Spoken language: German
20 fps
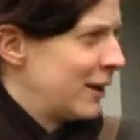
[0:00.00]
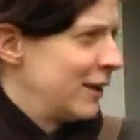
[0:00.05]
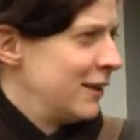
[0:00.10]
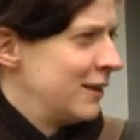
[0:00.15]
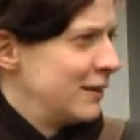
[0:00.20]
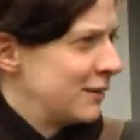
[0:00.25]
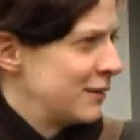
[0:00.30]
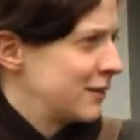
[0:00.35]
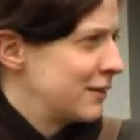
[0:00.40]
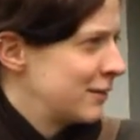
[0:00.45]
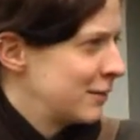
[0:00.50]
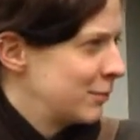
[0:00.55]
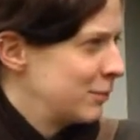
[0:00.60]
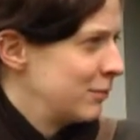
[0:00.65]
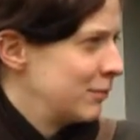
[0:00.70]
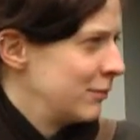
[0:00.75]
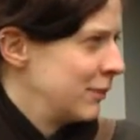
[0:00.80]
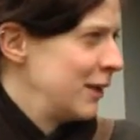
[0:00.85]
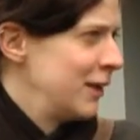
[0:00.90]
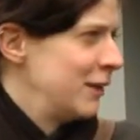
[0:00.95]
als
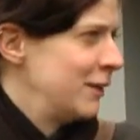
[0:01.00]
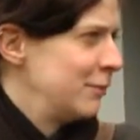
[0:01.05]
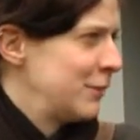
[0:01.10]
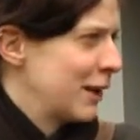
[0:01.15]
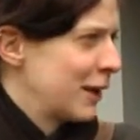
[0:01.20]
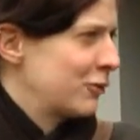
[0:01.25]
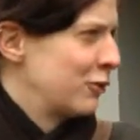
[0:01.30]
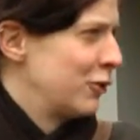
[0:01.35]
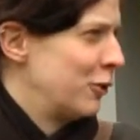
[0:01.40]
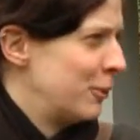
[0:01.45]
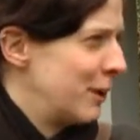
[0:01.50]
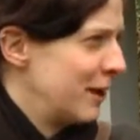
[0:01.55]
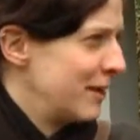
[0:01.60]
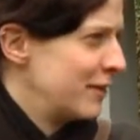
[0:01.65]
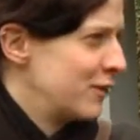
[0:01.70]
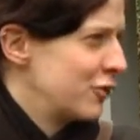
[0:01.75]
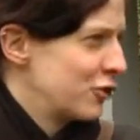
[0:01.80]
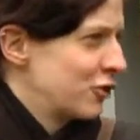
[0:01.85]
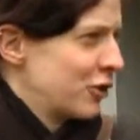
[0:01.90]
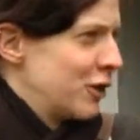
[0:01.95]
äh, Plattform an
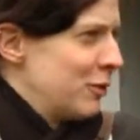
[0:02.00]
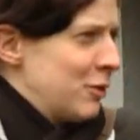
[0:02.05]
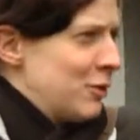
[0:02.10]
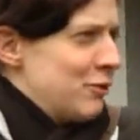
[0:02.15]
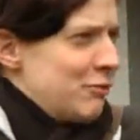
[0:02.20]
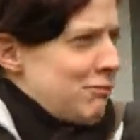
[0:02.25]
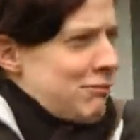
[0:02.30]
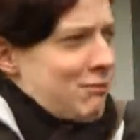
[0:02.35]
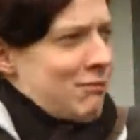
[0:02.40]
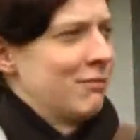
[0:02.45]
sich, aber.